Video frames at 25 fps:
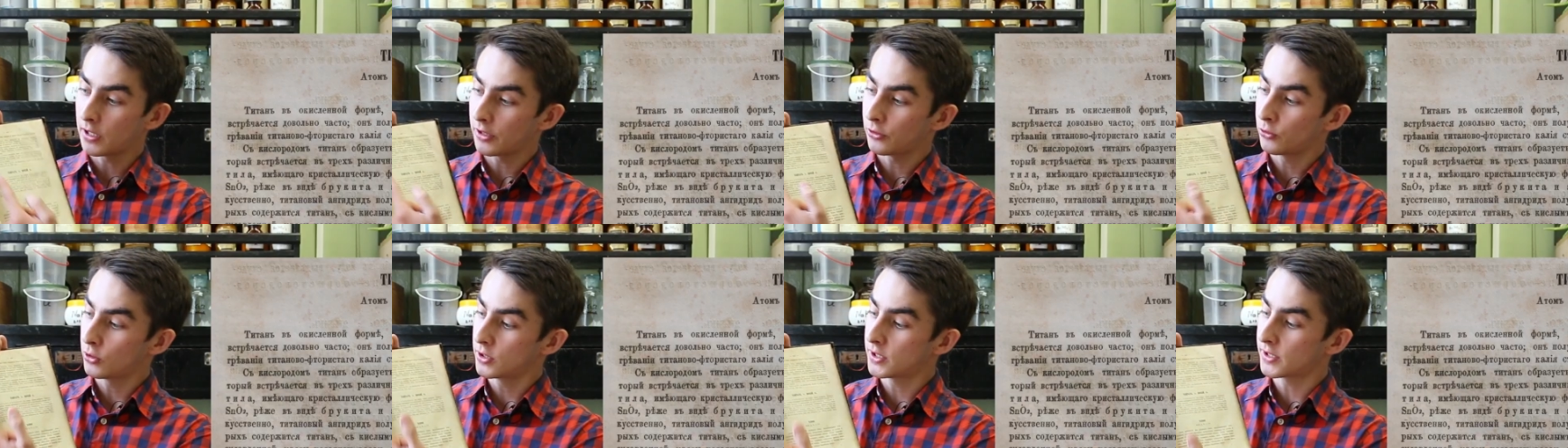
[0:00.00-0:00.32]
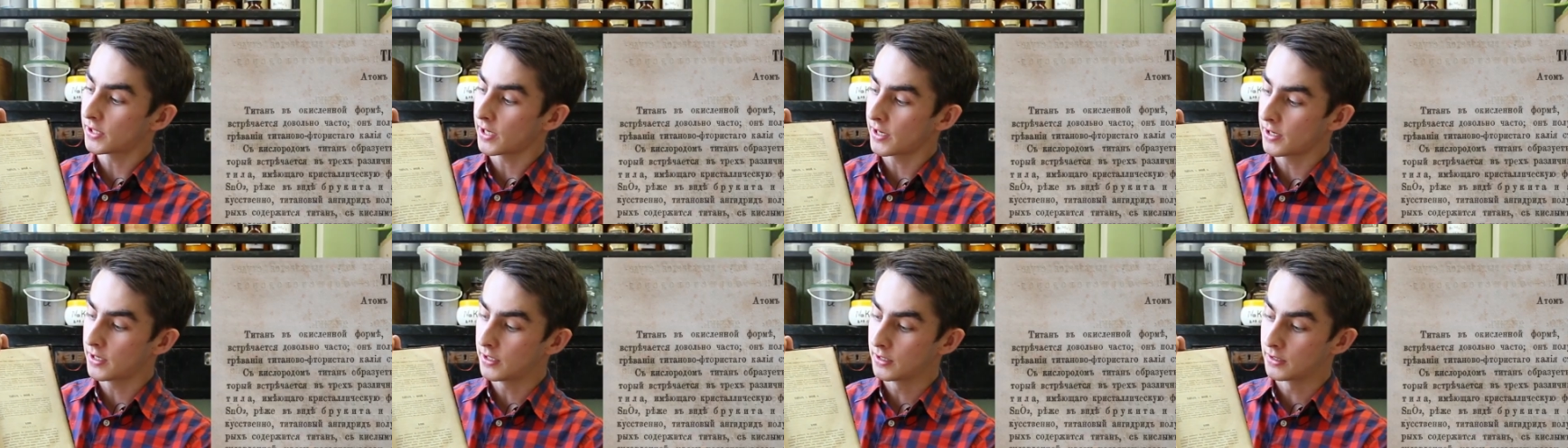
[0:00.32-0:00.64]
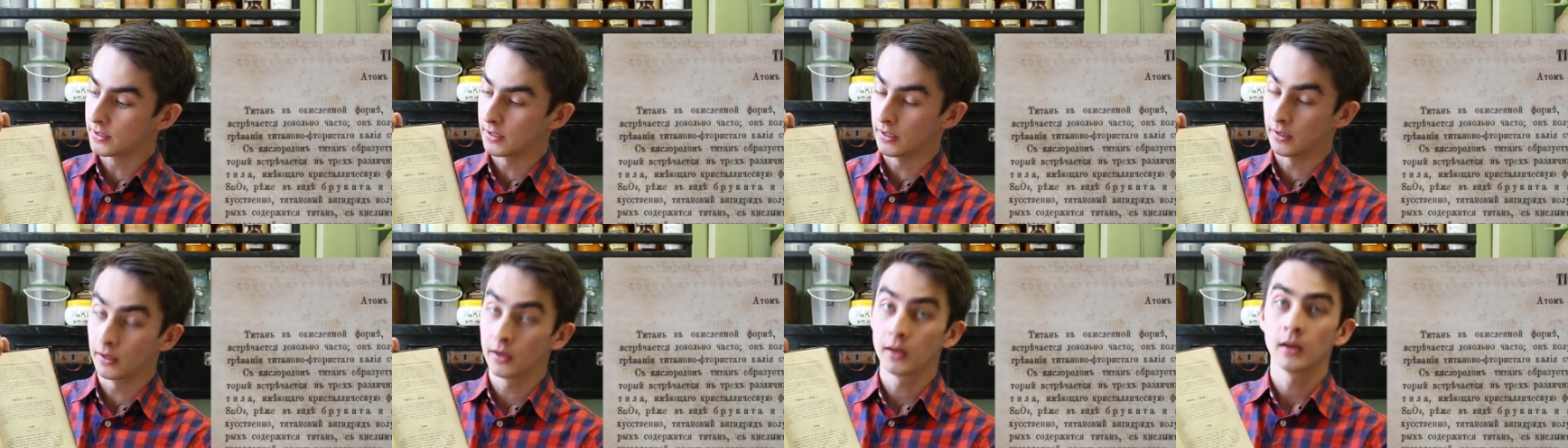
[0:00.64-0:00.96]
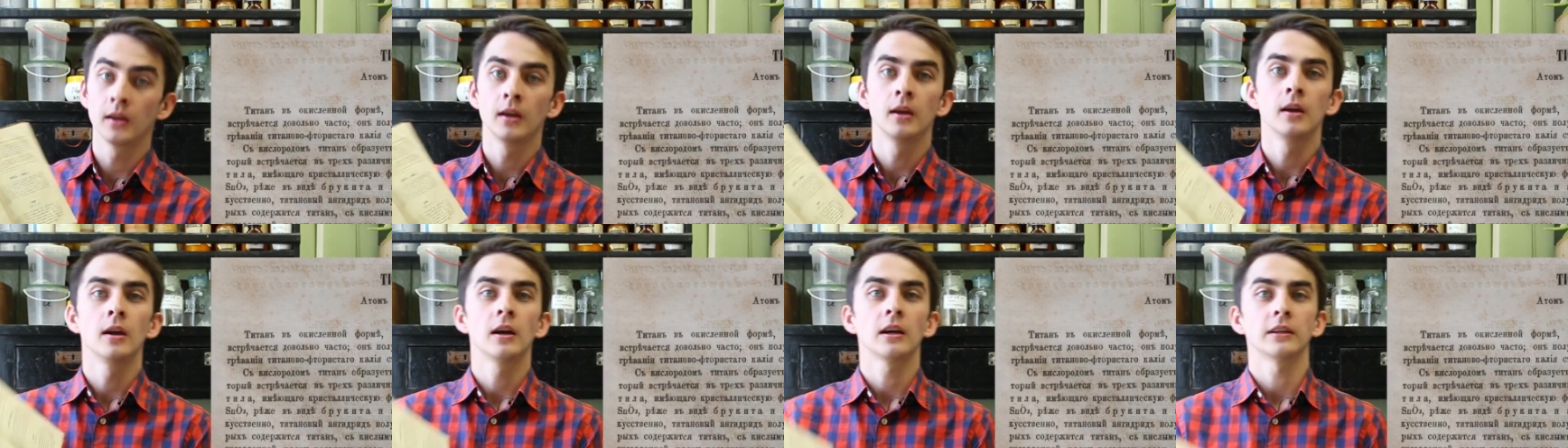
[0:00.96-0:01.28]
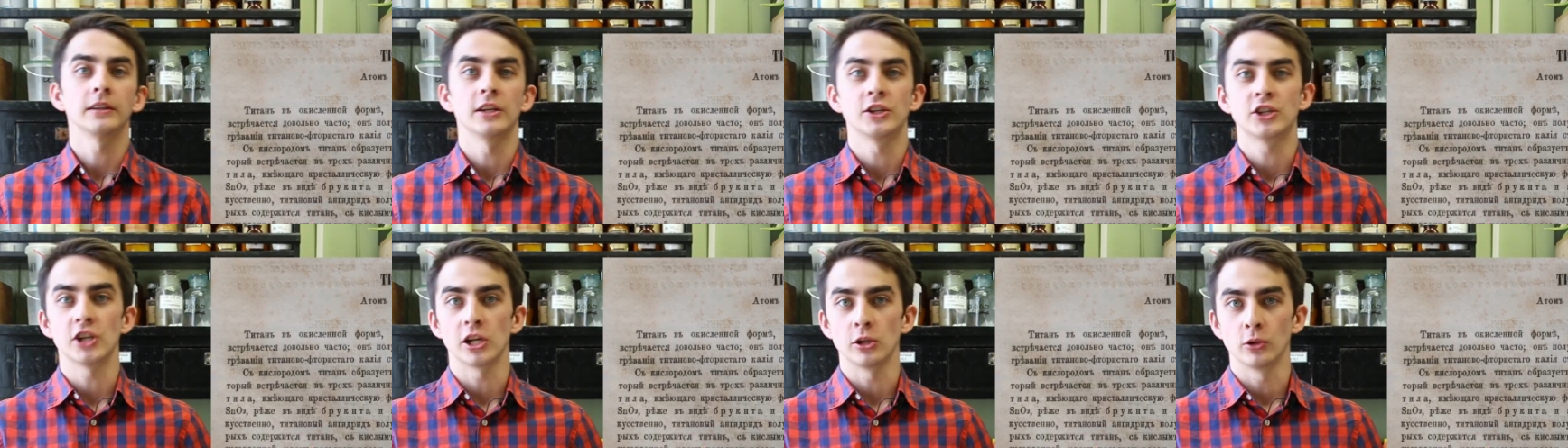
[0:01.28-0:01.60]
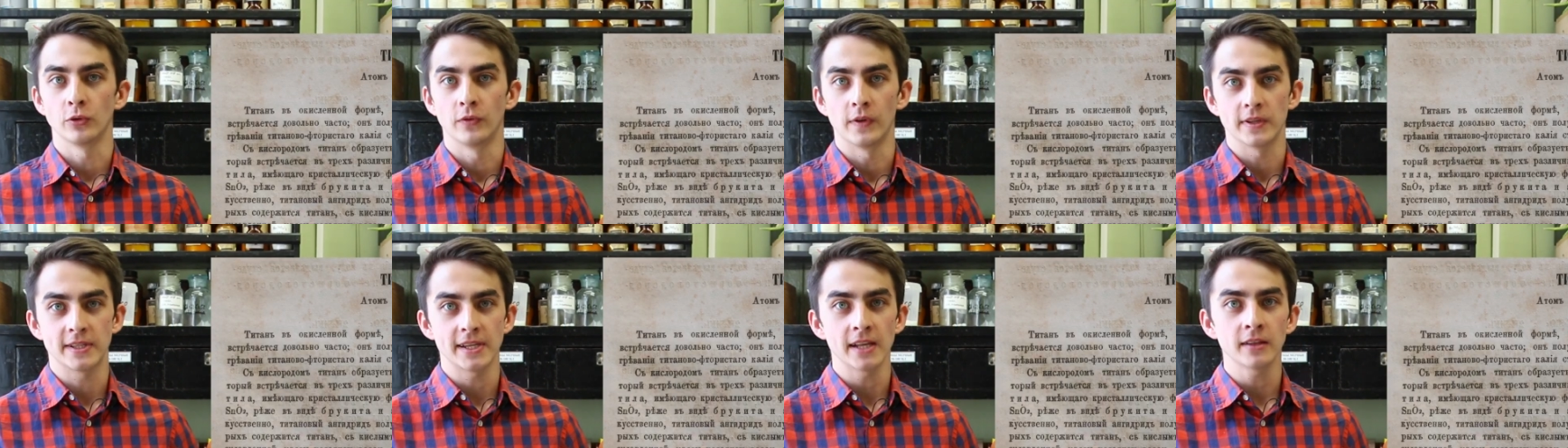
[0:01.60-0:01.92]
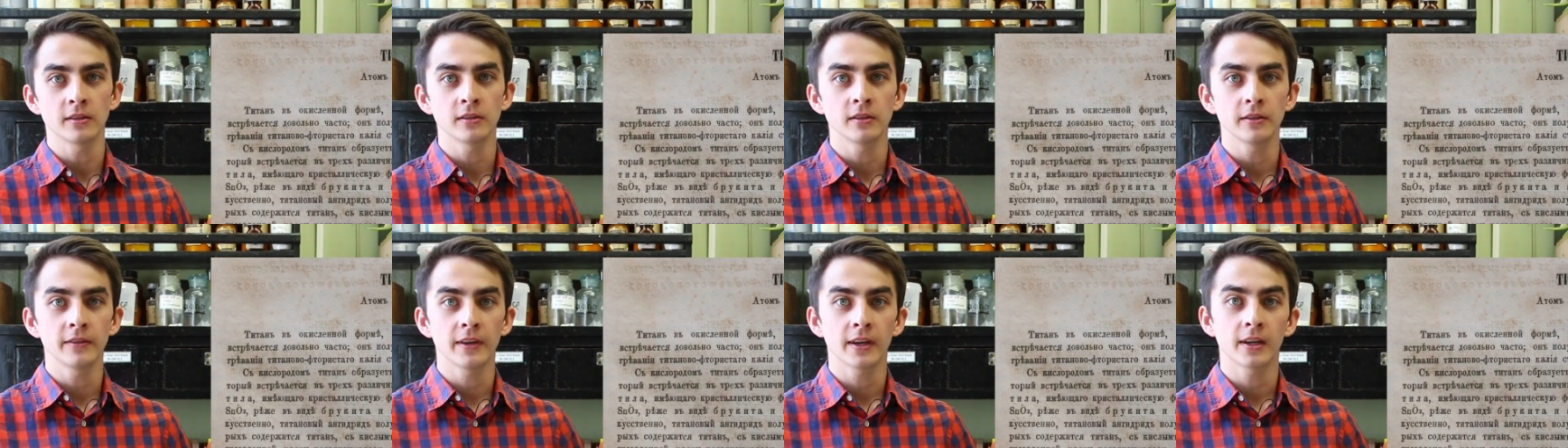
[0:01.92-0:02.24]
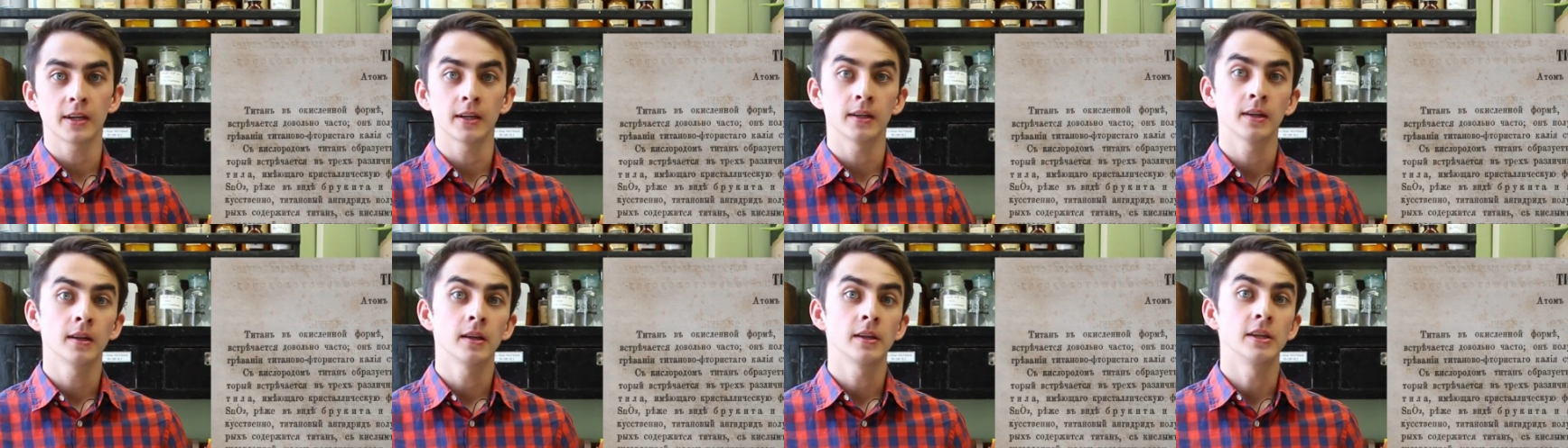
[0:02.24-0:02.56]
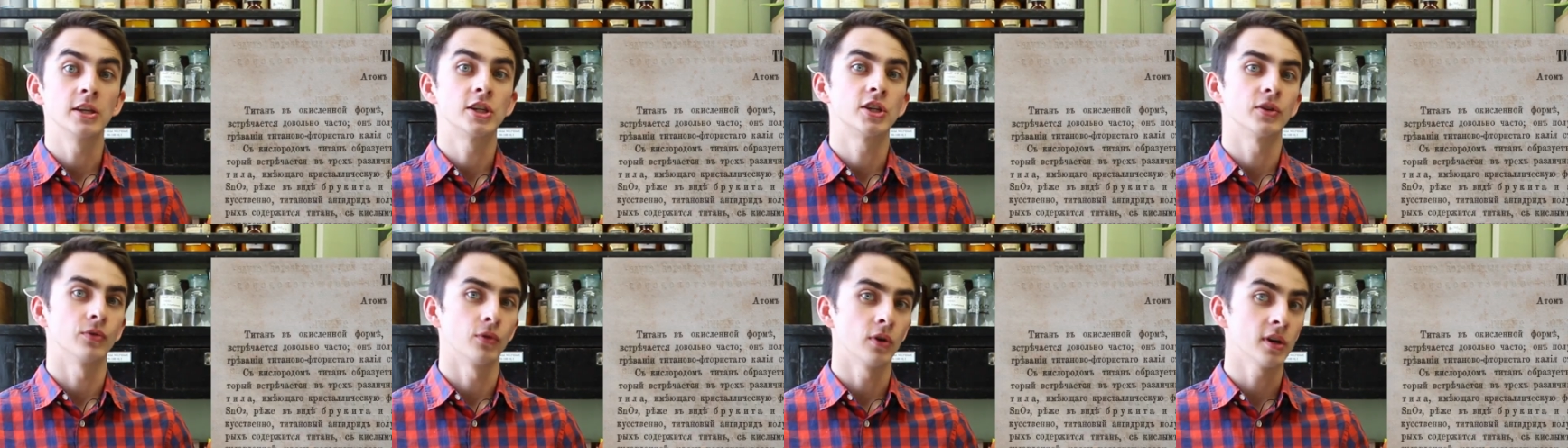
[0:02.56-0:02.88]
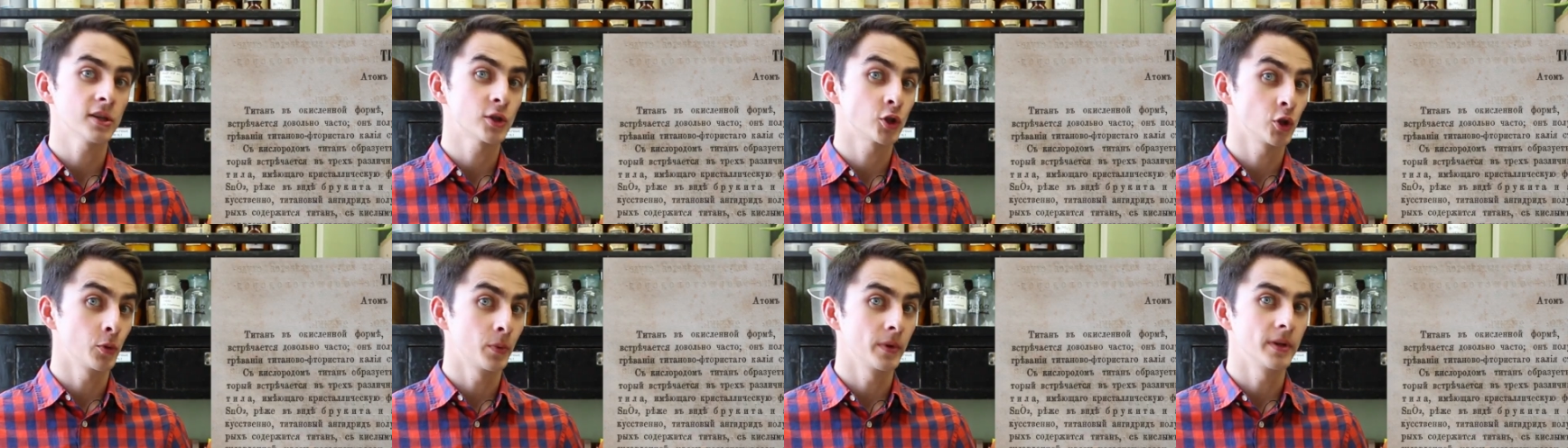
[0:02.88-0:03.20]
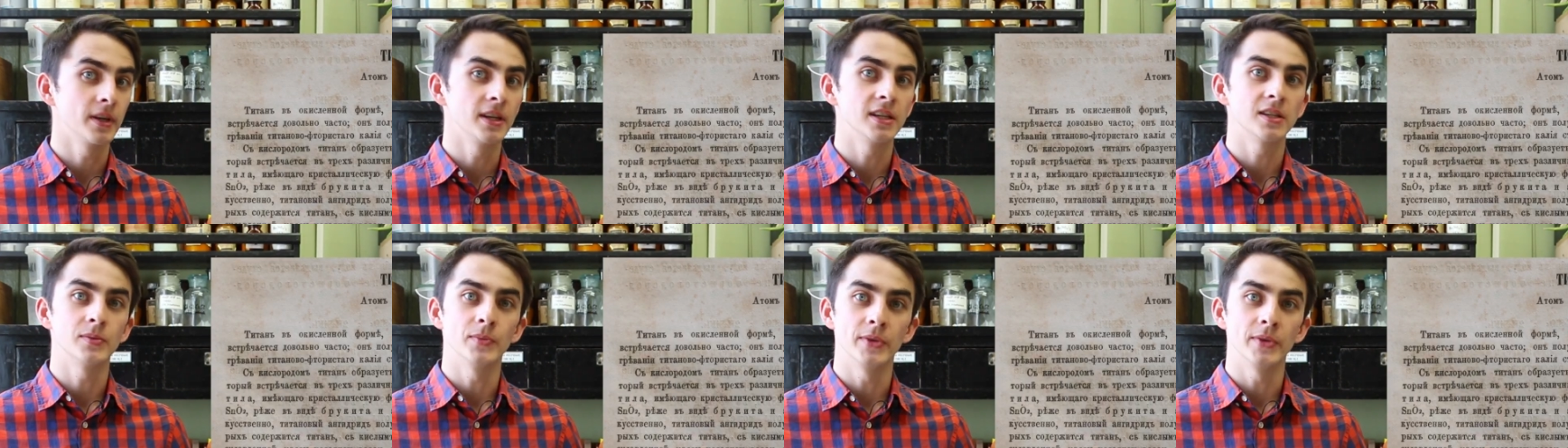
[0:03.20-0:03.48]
на одной странице началу 20 века ничего особо не